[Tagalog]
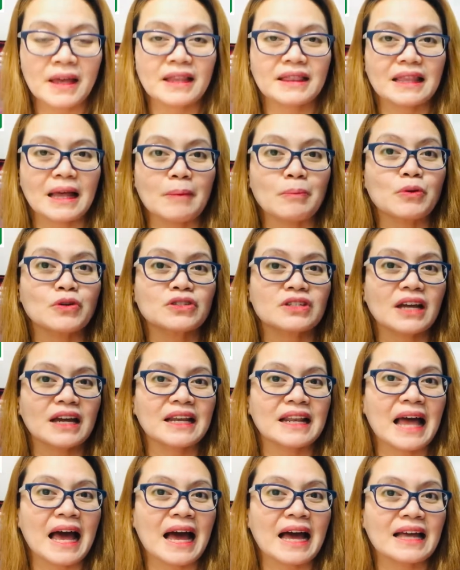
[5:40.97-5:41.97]
Tapos,
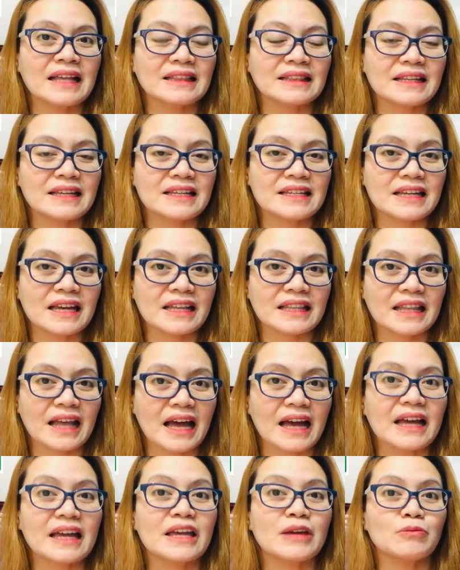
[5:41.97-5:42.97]
kailangan din niya ng
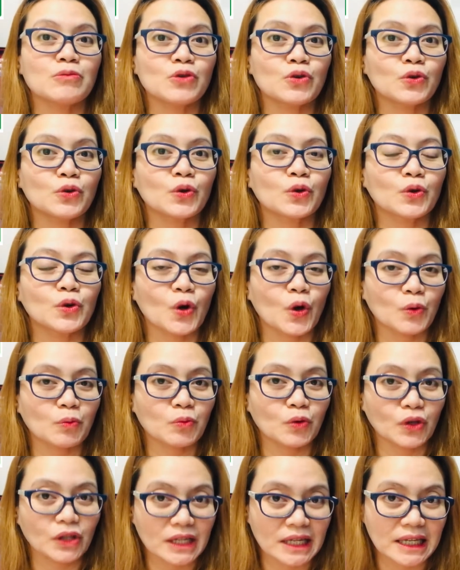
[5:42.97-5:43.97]

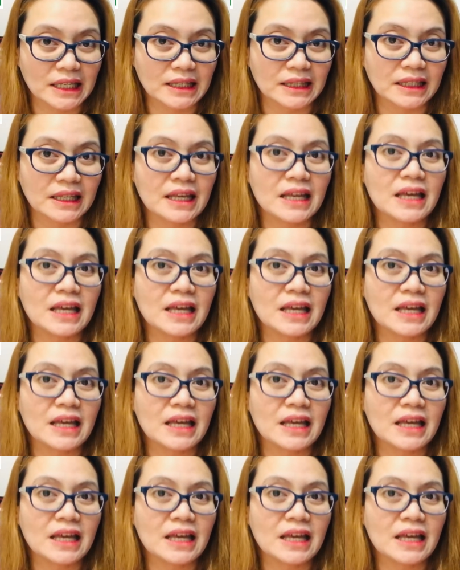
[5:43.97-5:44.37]
immunoglobulin.